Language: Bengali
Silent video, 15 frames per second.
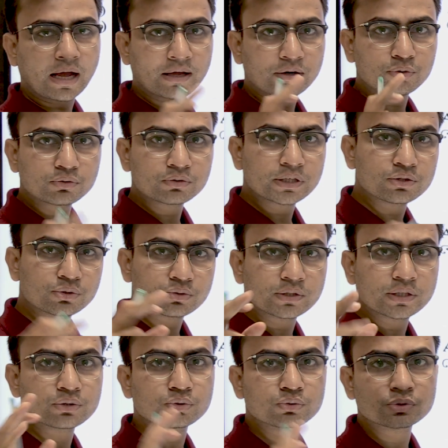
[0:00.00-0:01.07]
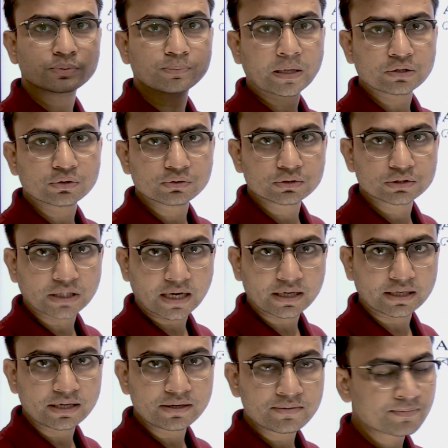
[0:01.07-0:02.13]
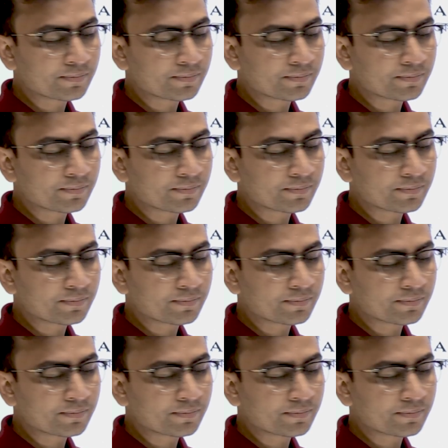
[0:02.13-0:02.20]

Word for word: আরও কিছু কিছু উৎপাদক থাকে